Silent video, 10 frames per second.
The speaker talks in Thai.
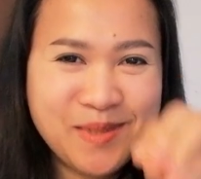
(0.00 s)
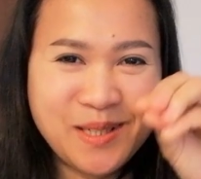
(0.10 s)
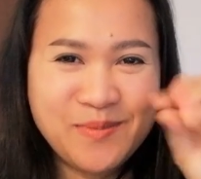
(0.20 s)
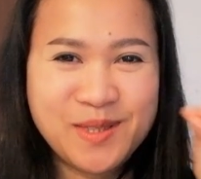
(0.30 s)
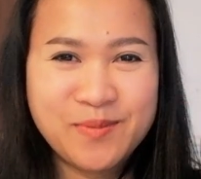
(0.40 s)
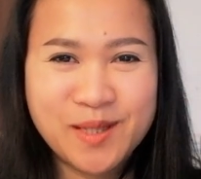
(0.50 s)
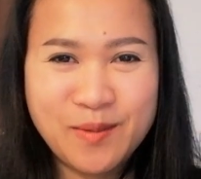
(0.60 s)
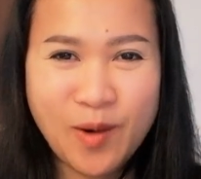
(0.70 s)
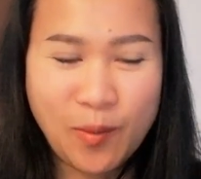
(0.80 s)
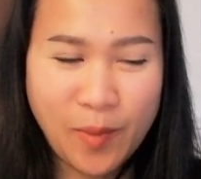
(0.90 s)
ซึมซึมซึมซึ
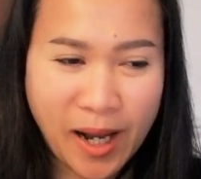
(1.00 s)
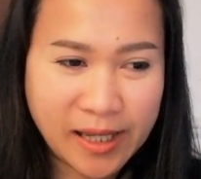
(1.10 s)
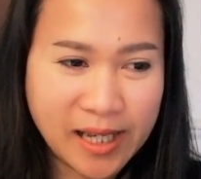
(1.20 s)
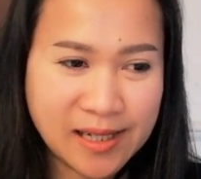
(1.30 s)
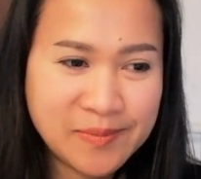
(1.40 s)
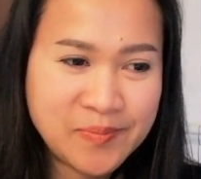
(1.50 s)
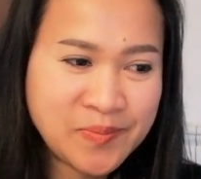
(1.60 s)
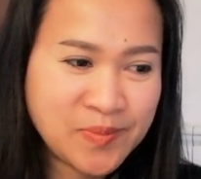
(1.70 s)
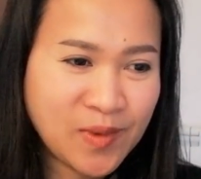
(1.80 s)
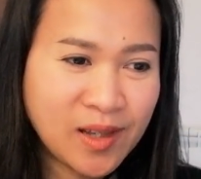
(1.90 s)
มออกมาเงี้ย
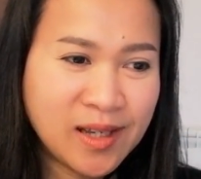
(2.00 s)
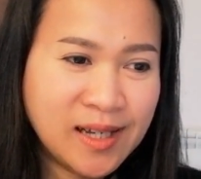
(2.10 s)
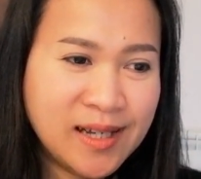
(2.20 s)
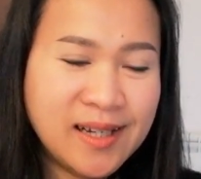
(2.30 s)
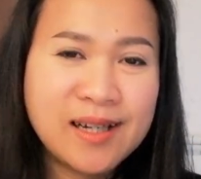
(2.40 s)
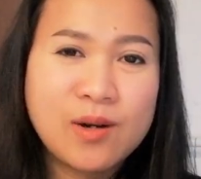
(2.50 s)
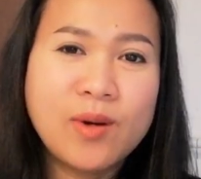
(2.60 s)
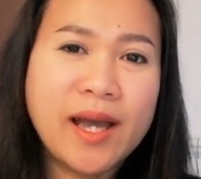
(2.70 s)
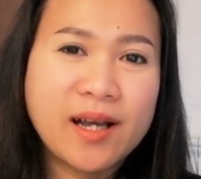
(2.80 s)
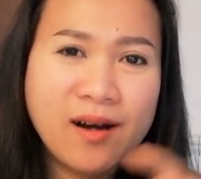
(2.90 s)
กุ
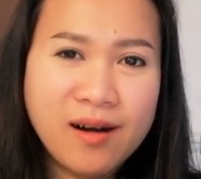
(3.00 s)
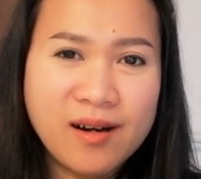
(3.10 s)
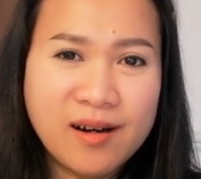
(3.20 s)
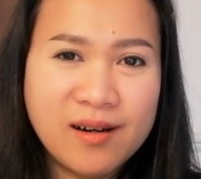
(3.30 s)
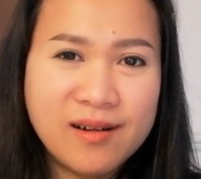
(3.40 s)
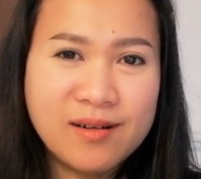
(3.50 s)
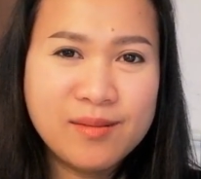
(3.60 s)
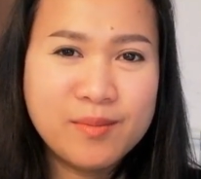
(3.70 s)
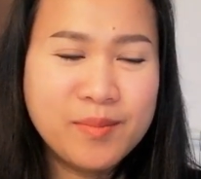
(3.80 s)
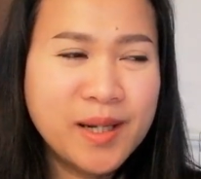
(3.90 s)
ไก่ก็
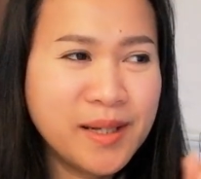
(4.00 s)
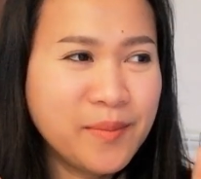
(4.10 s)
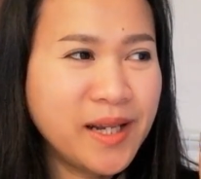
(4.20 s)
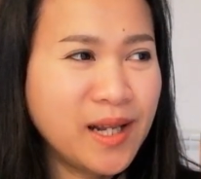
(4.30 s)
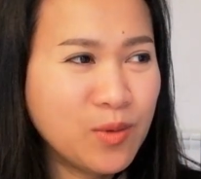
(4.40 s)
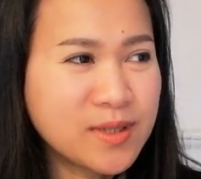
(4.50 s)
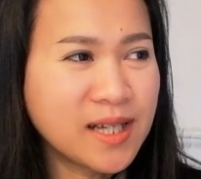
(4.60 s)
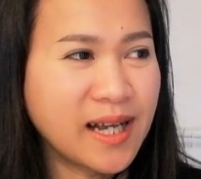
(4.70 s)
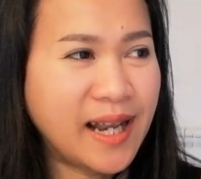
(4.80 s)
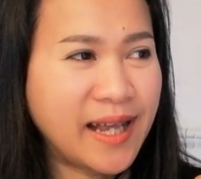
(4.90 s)
ไม่ไม่ได้รู้
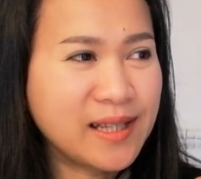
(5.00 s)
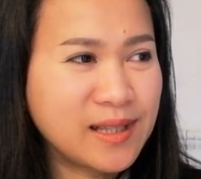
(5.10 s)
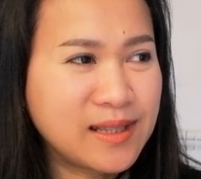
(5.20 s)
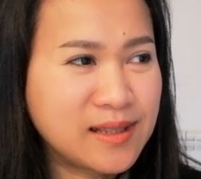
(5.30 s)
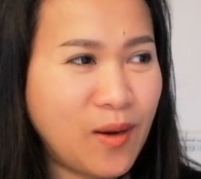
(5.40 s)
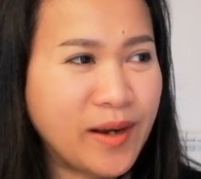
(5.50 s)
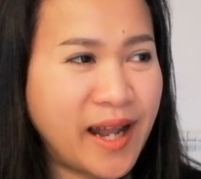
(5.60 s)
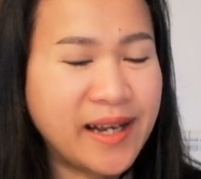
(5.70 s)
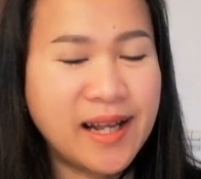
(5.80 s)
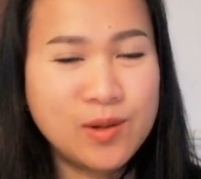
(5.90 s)
สึกอะไรตอน
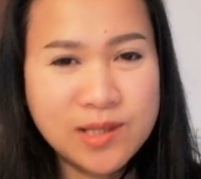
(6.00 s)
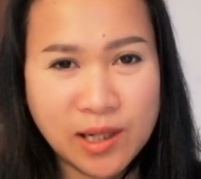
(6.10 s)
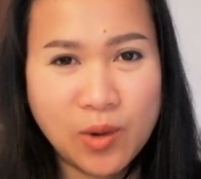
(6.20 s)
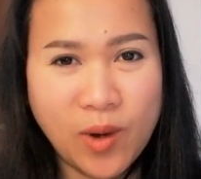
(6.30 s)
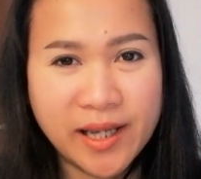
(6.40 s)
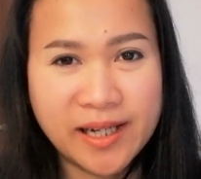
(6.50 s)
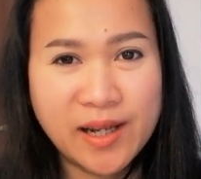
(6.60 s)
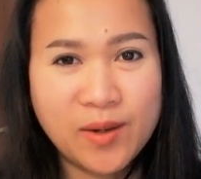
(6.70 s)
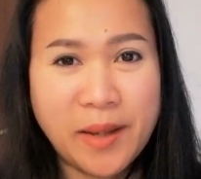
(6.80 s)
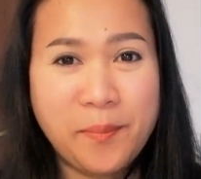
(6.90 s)
นั้นนะรู้สึกกลัวอย่าง
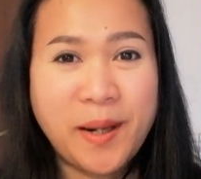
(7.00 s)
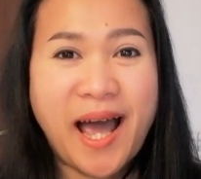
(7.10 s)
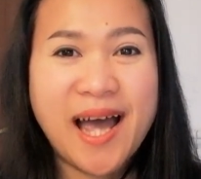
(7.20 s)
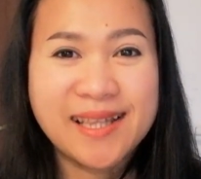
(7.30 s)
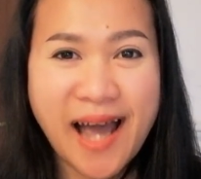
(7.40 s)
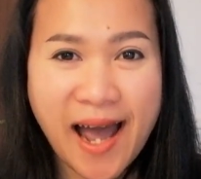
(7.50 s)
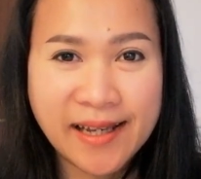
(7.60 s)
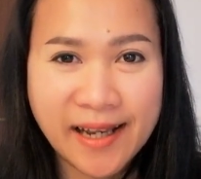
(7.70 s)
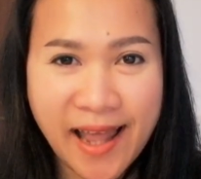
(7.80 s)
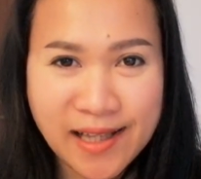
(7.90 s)
เดียว แต่พระท่าน
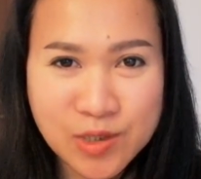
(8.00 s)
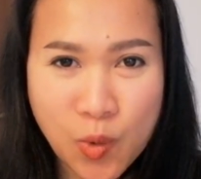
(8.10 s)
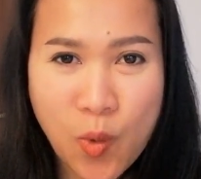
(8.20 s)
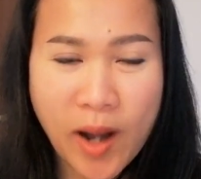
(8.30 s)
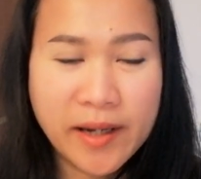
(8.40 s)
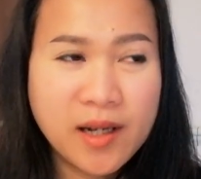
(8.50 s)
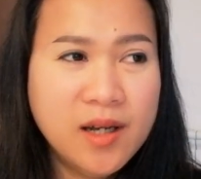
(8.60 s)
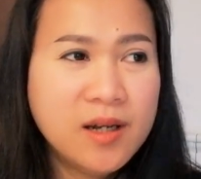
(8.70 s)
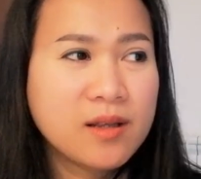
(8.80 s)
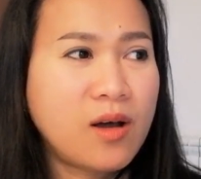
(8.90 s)
นี่แหละชวน
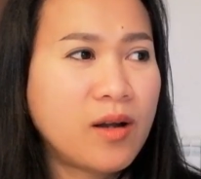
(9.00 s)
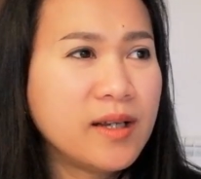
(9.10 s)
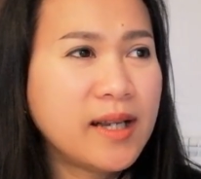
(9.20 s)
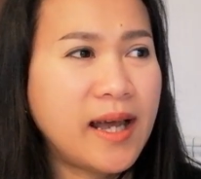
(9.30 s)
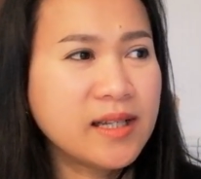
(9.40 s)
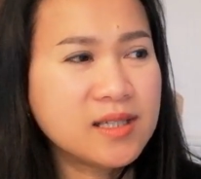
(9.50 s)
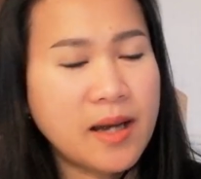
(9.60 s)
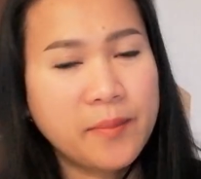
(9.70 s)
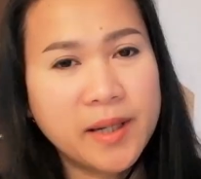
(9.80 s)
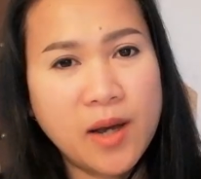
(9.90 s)
ตอนนั้น
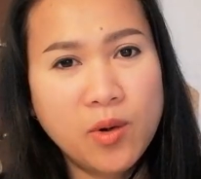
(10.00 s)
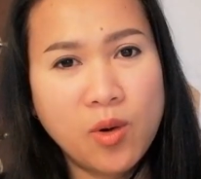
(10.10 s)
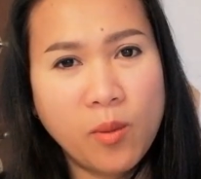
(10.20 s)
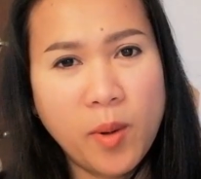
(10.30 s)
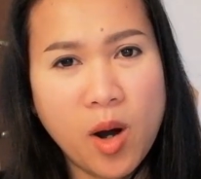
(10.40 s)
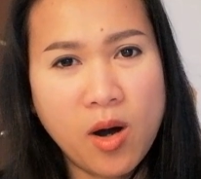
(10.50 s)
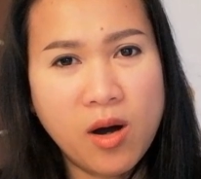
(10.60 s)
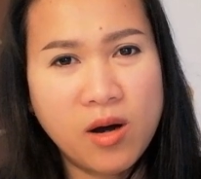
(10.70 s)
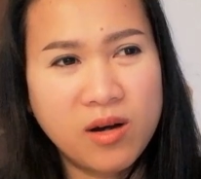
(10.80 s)
จำไม่ได้ว่าหลวงพ่อ